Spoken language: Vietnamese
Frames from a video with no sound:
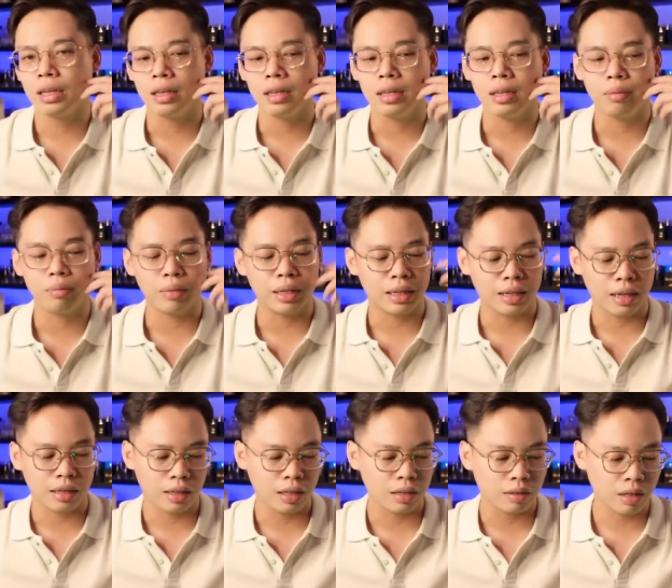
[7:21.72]
thì mình
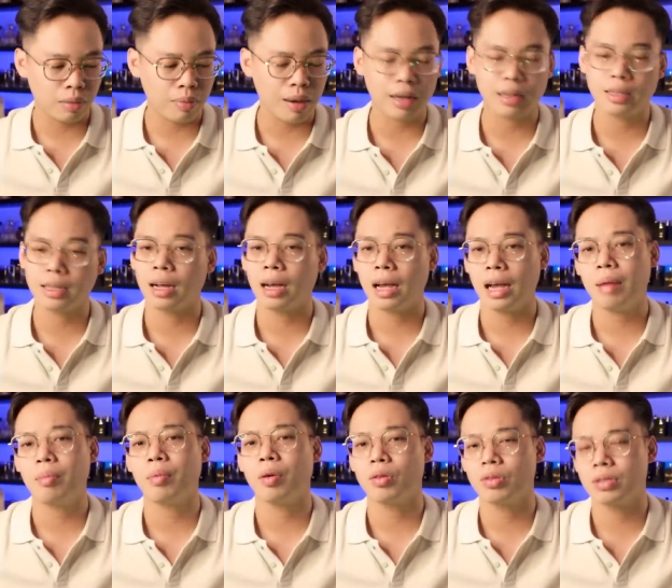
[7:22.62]
khẳng định các bạn rằng
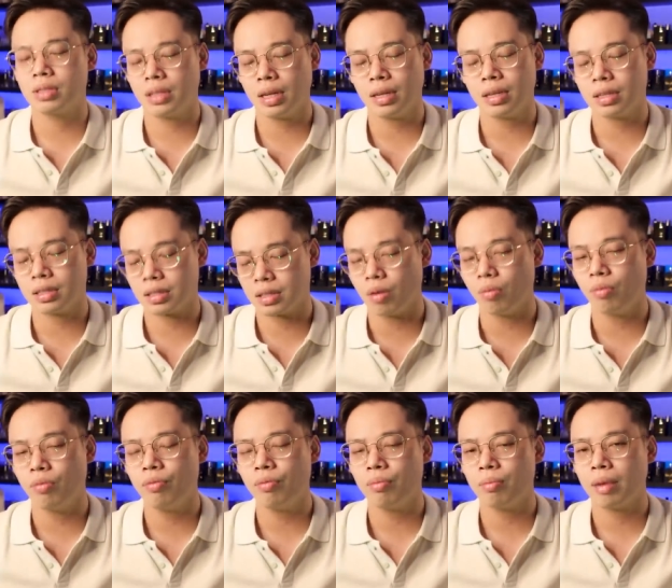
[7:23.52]
em nó rất
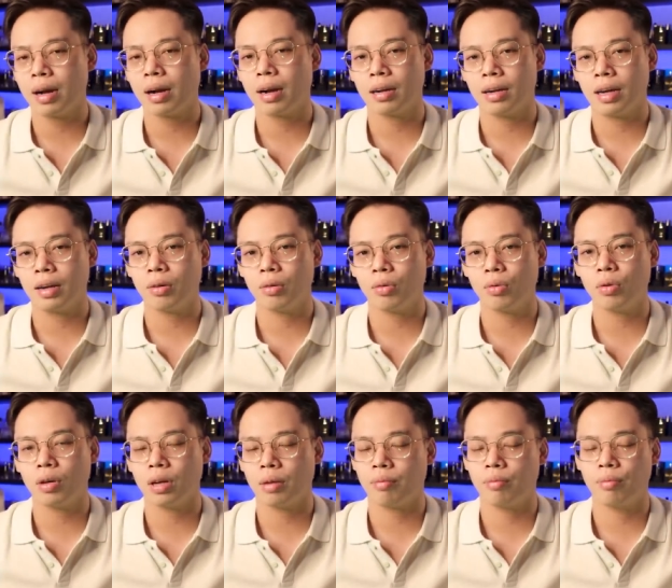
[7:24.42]
giống Baccarat
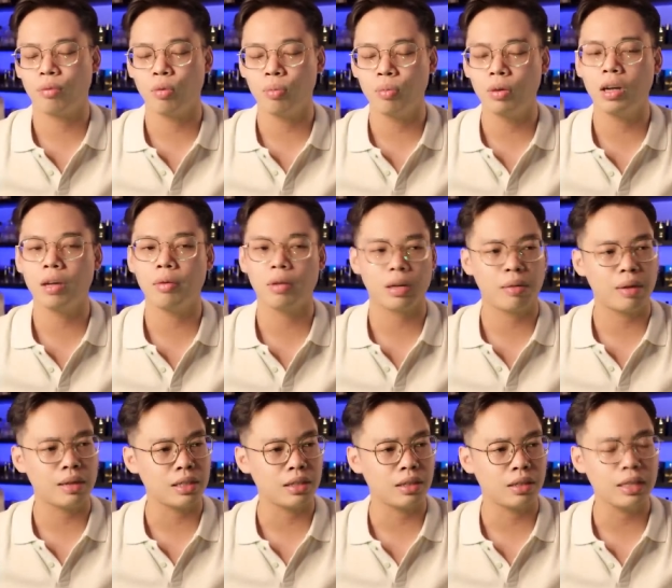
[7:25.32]
Root 540 các
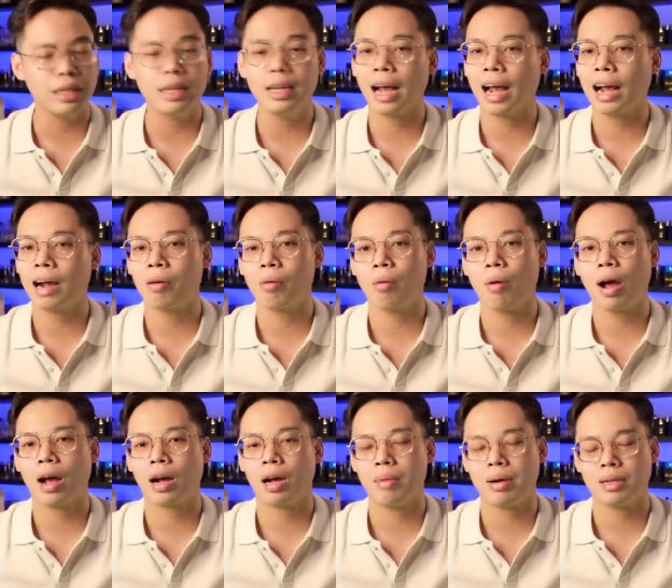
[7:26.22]
bạn chỉ cần đi ngang
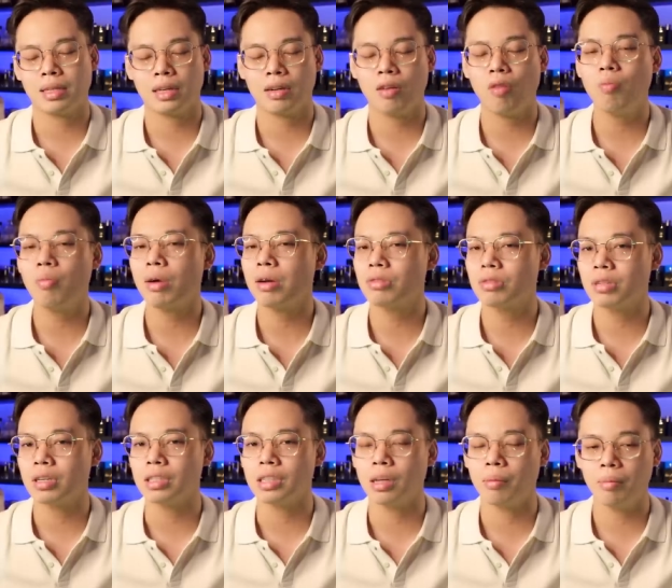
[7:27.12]
qua các bạn sẽ không bao
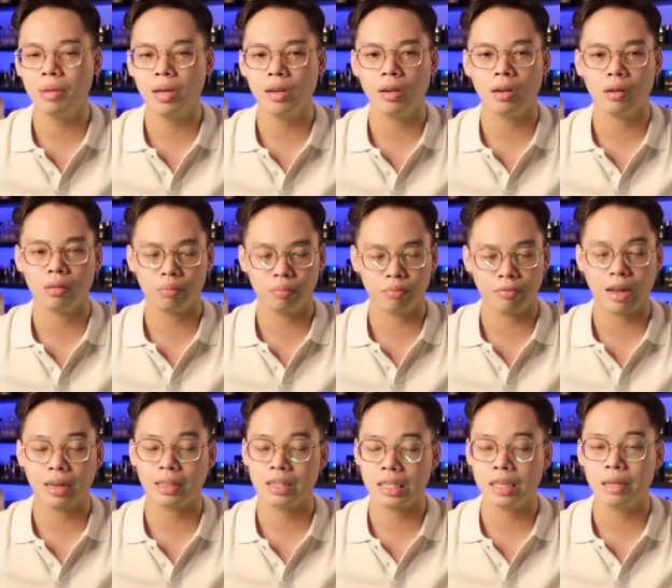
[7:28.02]
giờ nhận biết được
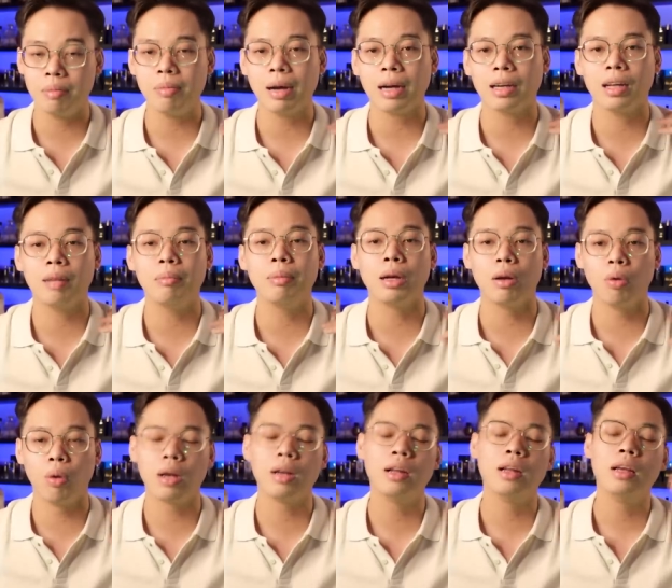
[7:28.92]
và chính bản thân mình
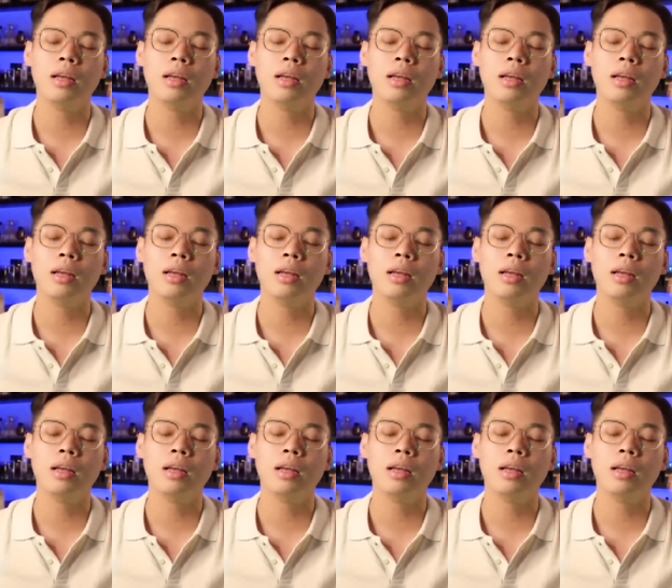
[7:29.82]
luôn